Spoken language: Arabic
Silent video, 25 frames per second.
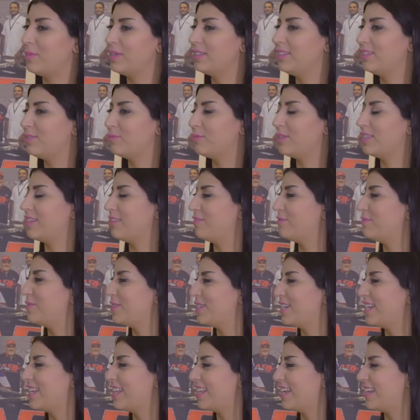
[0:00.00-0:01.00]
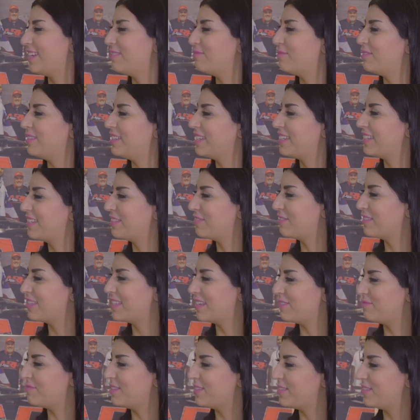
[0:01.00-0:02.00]
ما تتوسع في مجال ثاني بدك
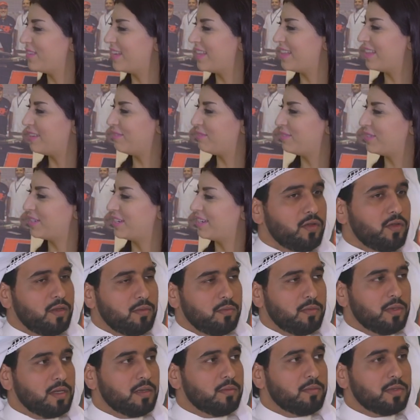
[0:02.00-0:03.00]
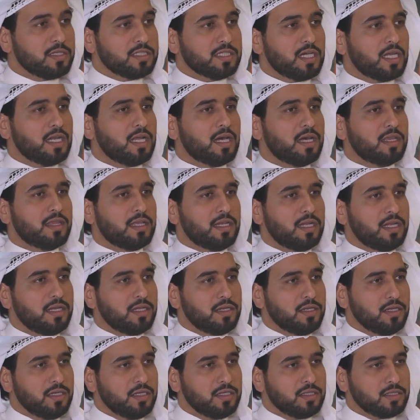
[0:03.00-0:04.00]
تتوسع بس يعني لا المجال هذا
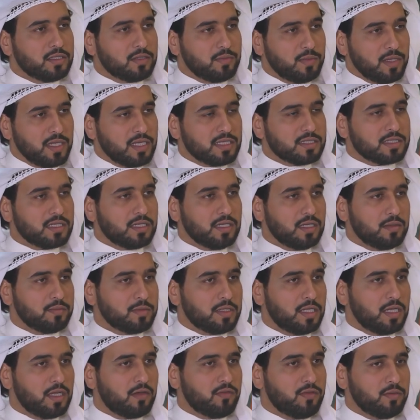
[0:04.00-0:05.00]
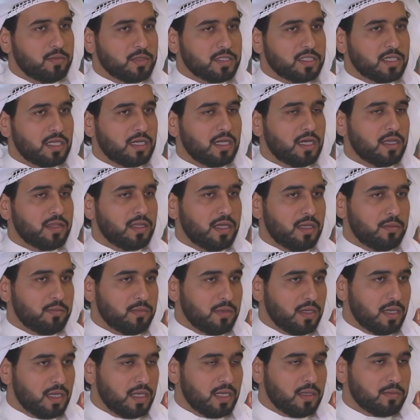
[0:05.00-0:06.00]
لان نحن تميزنا الحمد لله في المجال هذا
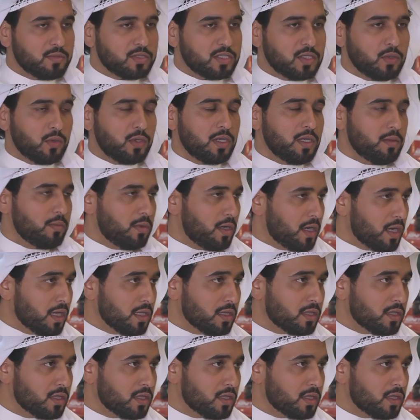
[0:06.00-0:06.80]
على مستوى الامارات